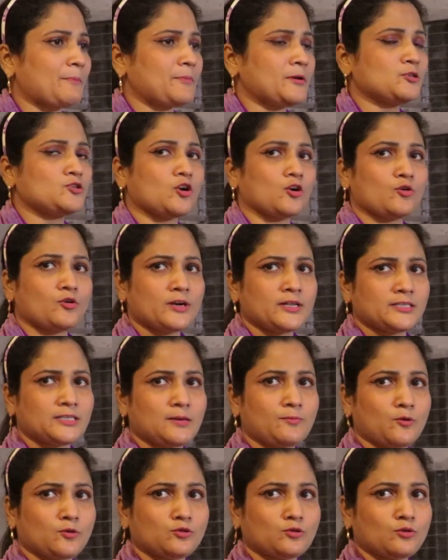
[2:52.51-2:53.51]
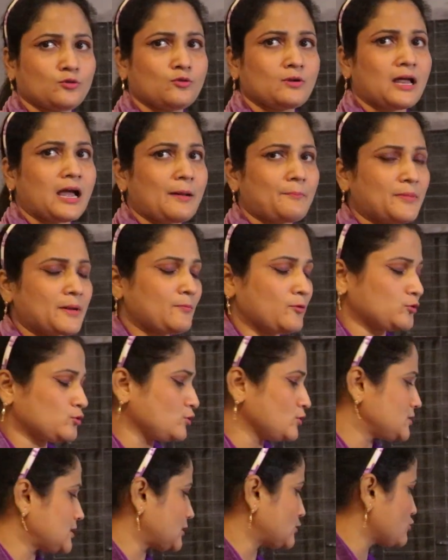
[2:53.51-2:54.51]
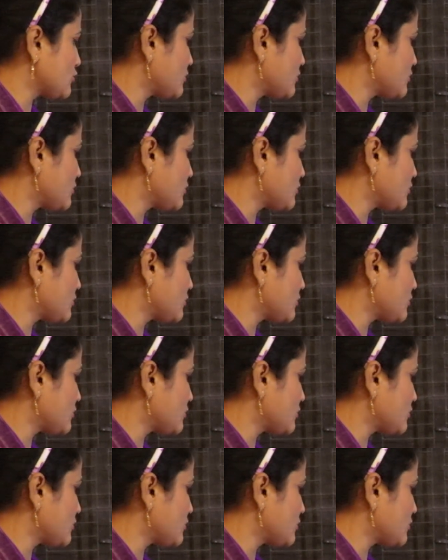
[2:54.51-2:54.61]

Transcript: আপনি যখনই যে বোতলগুলো আপনি বোতলজাত